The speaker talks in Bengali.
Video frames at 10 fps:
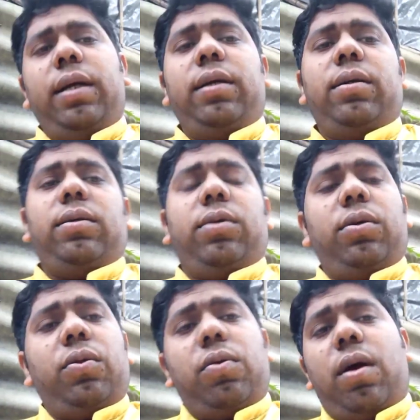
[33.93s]
এই
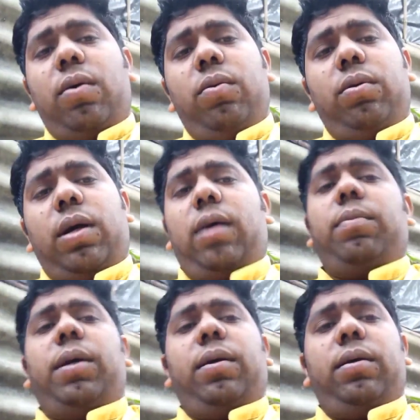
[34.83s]
যন্ত্রণাগুলো
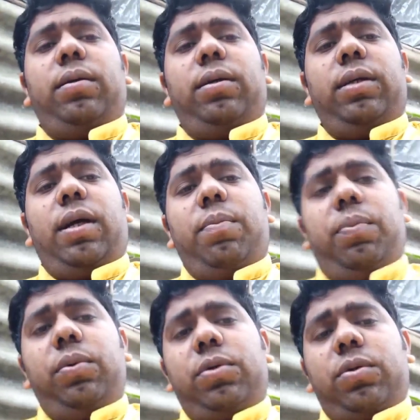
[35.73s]
থাকবে নিজেকে
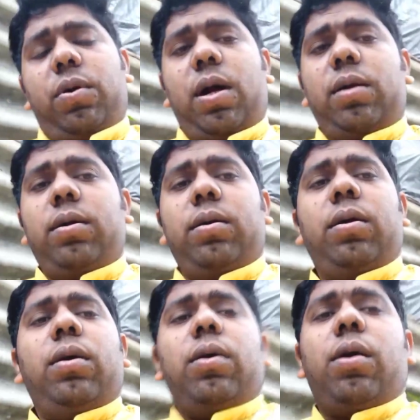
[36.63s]
পুশ করার
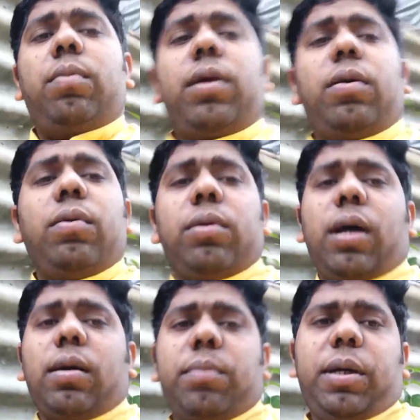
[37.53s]
ক্ষমতাগুলো
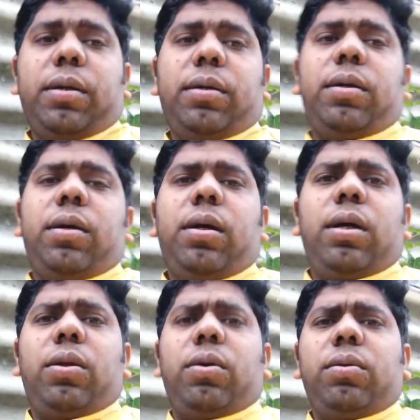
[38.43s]
থাকবে
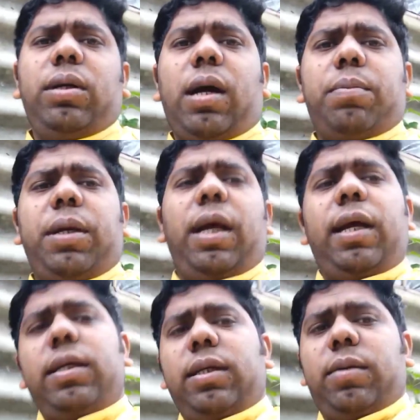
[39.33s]
ততদিন আপনি
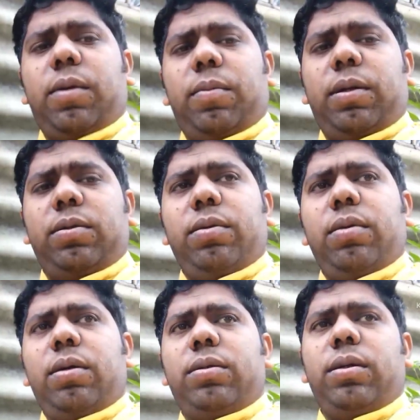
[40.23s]
এগিয়ে যেতে পারবেন
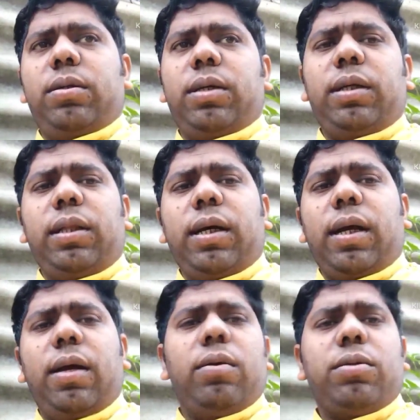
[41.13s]
যেগুলো যেদিন
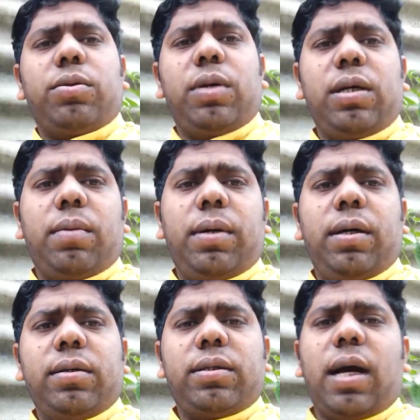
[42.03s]
থেকে এগুলো সরে যাবে
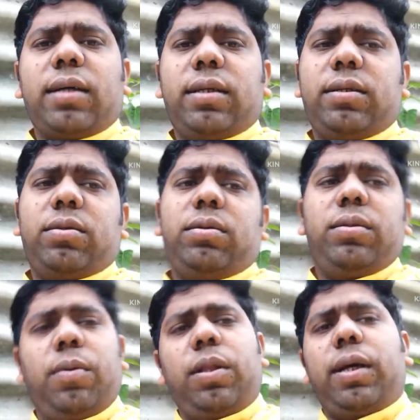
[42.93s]
সাকসেসও
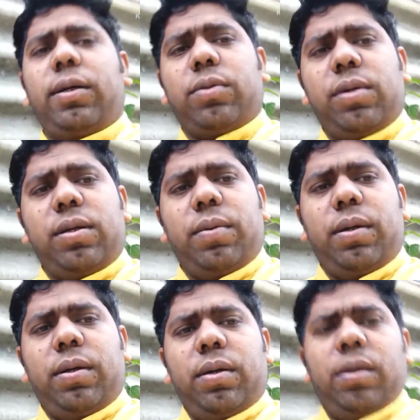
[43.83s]
জীবন থেকে সরে যাবে